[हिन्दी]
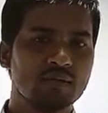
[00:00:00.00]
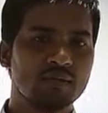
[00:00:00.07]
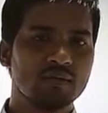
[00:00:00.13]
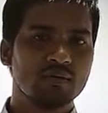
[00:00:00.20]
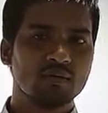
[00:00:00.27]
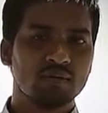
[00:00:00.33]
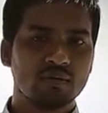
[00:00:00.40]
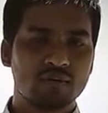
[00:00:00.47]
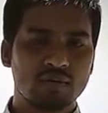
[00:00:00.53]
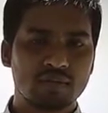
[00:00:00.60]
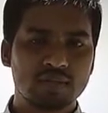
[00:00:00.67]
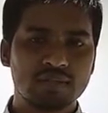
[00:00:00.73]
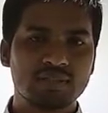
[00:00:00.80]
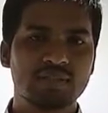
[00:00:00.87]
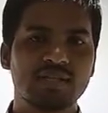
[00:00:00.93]
तो
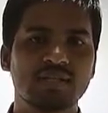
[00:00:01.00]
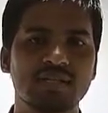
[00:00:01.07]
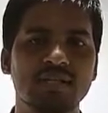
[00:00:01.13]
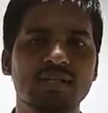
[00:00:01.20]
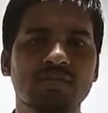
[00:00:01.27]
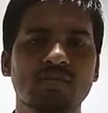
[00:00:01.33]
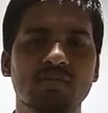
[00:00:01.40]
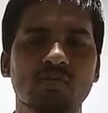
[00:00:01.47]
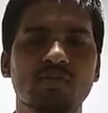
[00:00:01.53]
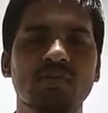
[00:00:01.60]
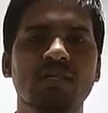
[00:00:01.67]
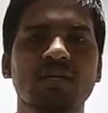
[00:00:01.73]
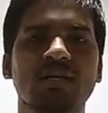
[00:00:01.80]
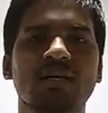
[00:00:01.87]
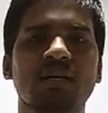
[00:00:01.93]
रजिस्टेंस
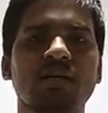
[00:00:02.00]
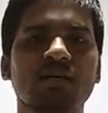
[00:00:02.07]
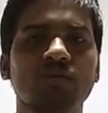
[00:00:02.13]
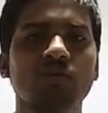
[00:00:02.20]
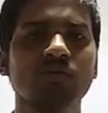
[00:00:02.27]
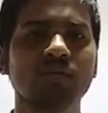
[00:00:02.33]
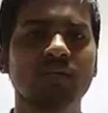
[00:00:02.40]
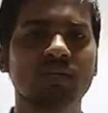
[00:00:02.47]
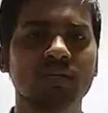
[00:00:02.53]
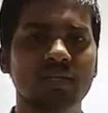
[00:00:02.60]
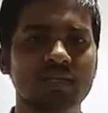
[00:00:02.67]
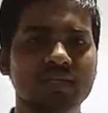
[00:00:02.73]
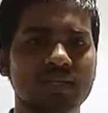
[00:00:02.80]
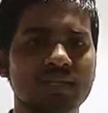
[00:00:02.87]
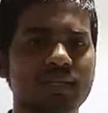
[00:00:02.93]
स्विचिंग का यूज
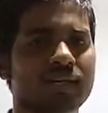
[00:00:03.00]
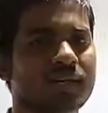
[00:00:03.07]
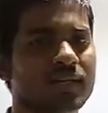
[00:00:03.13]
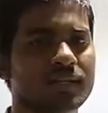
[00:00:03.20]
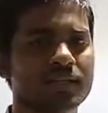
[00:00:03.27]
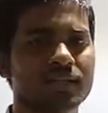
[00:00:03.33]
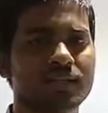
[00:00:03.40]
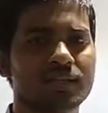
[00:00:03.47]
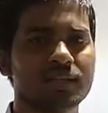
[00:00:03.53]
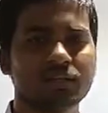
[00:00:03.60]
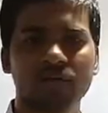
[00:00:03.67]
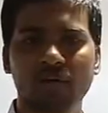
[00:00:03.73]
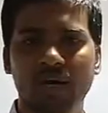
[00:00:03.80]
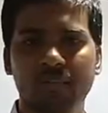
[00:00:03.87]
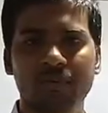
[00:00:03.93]
किस लिए करते हैं ये
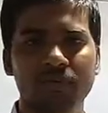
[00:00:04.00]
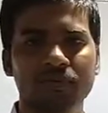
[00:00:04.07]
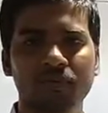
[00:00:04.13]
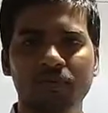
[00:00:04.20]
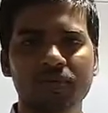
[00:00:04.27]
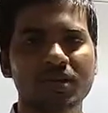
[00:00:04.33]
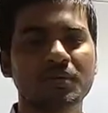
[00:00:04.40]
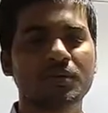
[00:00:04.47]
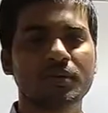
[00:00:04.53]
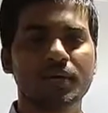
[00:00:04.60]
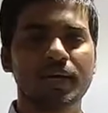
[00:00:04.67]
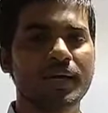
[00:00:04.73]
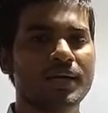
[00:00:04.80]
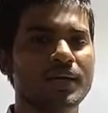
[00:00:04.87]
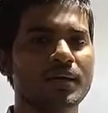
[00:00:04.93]
तो आपको मोटा मोटा
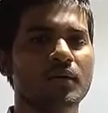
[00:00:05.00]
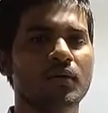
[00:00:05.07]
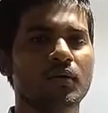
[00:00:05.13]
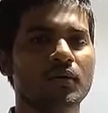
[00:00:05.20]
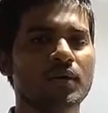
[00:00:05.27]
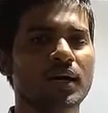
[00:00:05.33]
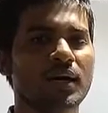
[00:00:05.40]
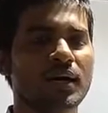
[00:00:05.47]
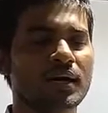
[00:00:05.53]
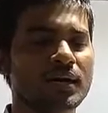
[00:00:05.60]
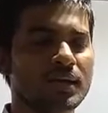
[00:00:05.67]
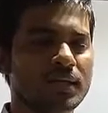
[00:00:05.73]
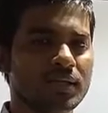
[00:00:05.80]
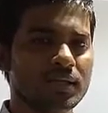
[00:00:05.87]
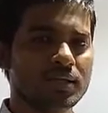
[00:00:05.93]
आइडिया होगा
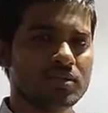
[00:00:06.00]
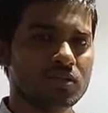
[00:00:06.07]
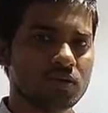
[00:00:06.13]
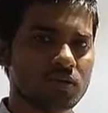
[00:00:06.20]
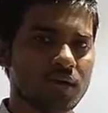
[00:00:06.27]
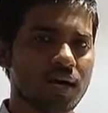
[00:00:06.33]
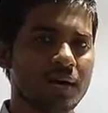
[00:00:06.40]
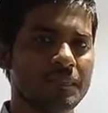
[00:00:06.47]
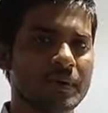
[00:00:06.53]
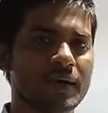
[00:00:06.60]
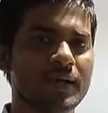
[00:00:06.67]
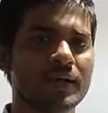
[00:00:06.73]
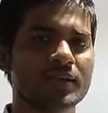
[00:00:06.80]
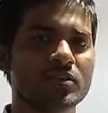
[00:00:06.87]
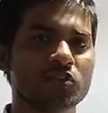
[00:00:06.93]
कि जो आप
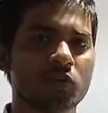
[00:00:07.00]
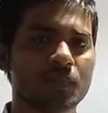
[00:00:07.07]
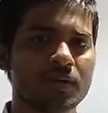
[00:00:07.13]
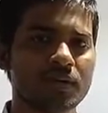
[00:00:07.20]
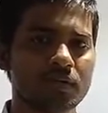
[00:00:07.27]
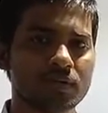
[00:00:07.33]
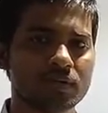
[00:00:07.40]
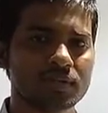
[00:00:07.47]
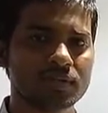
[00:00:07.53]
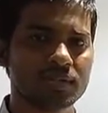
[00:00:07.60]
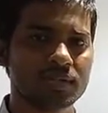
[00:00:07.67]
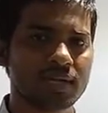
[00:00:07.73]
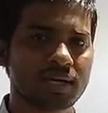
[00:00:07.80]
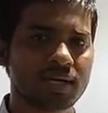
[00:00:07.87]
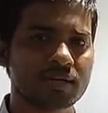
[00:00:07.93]
करंट चोपिंग होती थी
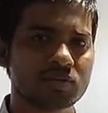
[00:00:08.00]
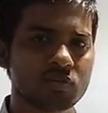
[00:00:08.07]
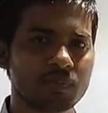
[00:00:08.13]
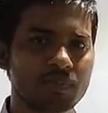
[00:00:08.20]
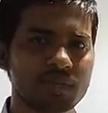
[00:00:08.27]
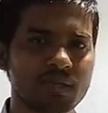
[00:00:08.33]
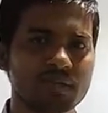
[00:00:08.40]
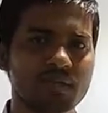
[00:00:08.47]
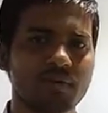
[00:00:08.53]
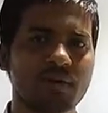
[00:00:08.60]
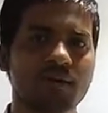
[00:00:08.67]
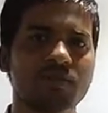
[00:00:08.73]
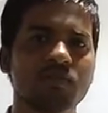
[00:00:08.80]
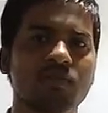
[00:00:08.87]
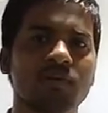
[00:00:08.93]
करंट चोपिंग के
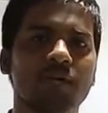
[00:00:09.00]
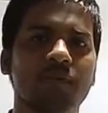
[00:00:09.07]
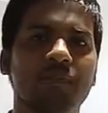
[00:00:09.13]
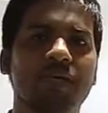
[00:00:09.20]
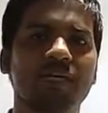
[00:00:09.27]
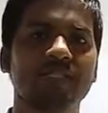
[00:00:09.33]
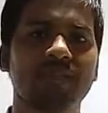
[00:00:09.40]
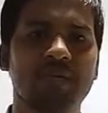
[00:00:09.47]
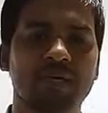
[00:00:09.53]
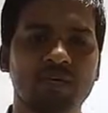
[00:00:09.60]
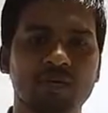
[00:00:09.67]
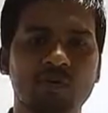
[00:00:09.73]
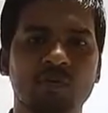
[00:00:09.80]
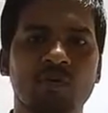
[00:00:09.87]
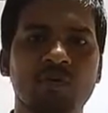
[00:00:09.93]
दौरान जो मेरा
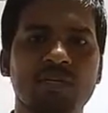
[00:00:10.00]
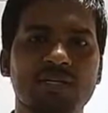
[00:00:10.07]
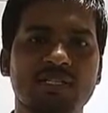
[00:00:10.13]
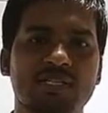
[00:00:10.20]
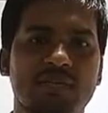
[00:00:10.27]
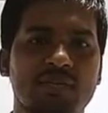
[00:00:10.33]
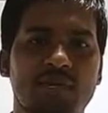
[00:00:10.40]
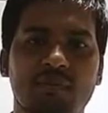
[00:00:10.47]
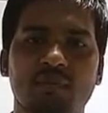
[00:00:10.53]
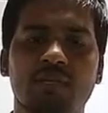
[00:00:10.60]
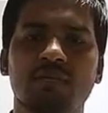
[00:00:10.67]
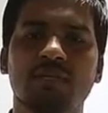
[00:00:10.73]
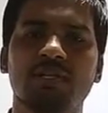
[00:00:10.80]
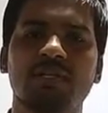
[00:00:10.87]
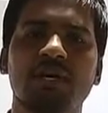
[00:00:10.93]
प्रास्पेक्टिव वोल्टेज डेवलप
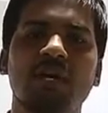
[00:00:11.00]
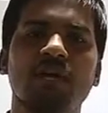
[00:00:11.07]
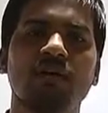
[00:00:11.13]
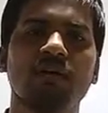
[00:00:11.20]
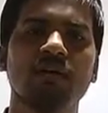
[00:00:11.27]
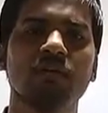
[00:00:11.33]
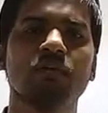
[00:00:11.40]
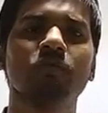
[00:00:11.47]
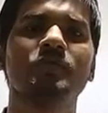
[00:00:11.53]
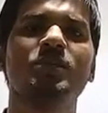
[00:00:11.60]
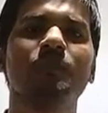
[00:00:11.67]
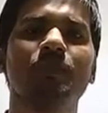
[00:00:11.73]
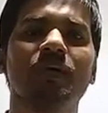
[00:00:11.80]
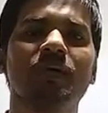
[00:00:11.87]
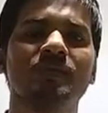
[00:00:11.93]
होता था उसी
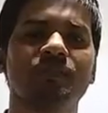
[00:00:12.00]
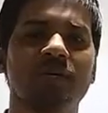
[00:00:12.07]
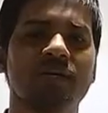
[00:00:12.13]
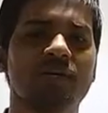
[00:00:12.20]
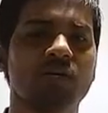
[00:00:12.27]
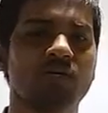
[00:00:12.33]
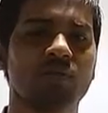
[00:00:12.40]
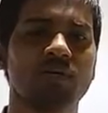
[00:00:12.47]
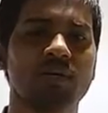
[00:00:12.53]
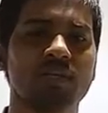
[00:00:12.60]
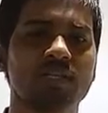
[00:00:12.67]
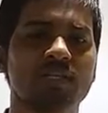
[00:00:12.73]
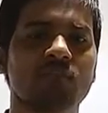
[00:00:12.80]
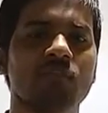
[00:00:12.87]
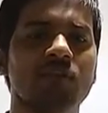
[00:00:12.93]
प्रास्पेक्टिव
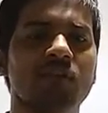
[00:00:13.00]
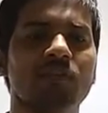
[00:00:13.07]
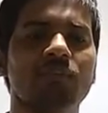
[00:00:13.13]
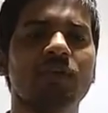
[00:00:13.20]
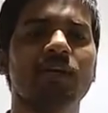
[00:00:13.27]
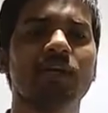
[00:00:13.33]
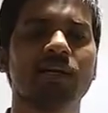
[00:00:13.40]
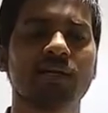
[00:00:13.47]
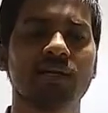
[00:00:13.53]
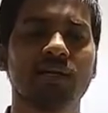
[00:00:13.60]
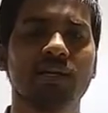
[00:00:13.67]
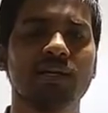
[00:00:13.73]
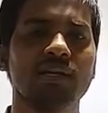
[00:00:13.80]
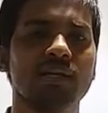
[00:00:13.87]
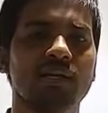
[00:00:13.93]
वोल्टेज को लिमिट करने
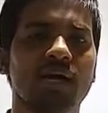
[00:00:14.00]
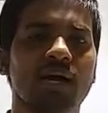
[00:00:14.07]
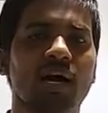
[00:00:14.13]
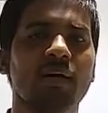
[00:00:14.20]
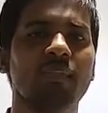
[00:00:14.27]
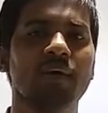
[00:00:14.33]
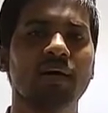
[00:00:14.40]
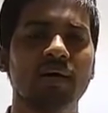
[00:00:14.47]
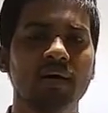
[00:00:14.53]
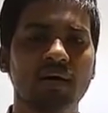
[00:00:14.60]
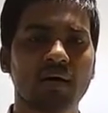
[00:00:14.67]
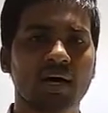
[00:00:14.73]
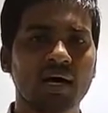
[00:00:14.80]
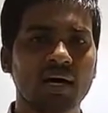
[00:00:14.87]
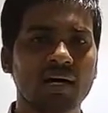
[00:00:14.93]
के लिए आप
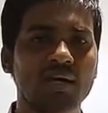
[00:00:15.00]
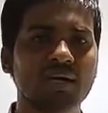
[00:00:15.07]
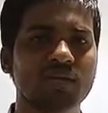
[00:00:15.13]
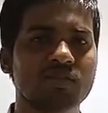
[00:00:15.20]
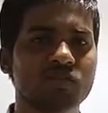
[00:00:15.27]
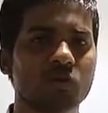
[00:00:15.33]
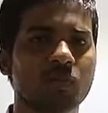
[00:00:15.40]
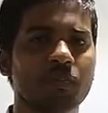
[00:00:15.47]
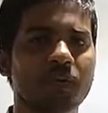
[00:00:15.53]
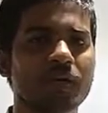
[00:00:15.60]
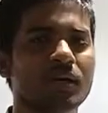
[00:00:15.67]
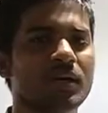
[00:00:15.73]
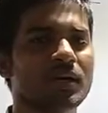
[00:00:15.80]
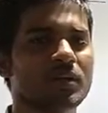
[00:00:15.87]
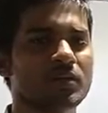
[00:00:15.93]
करंट
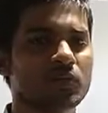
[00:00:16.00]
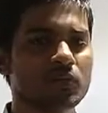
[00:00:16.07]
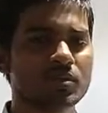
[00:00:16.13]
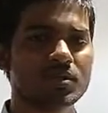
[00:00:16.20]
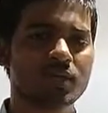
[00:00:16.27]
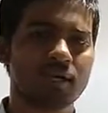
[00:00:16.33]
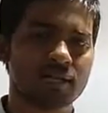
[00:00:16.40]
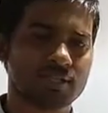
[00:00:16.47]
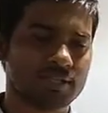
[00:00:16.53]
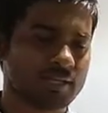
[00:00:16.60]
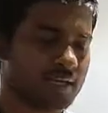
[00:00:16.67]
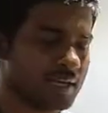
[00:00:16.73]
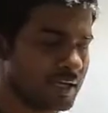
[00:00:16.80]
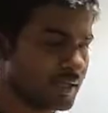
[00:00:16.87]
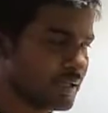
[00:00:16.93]
चोपिंग का यूज करते
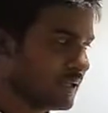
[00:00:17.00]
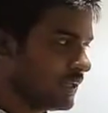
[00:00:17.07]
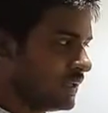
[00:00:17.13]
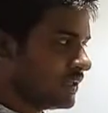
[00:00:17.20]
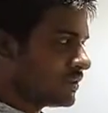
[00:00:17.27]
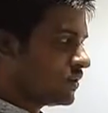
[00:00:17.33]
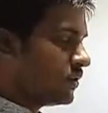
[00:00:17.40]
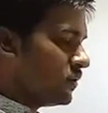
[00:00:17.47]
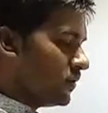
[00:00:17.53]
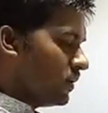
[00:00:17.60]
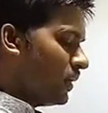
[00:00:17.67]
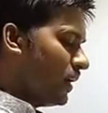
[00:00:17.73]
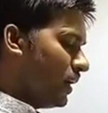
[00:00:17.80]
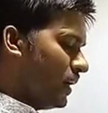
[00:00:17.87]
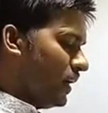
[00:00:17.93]
हैं तो
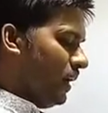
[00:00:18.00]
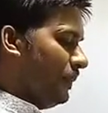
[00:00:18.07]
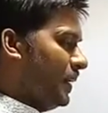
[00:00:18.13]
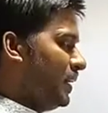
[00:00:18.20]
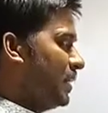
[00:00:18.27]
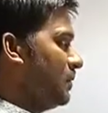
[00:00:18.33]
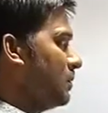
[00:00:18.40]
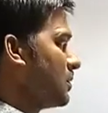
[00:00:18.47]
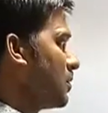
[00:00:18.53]
अभी हम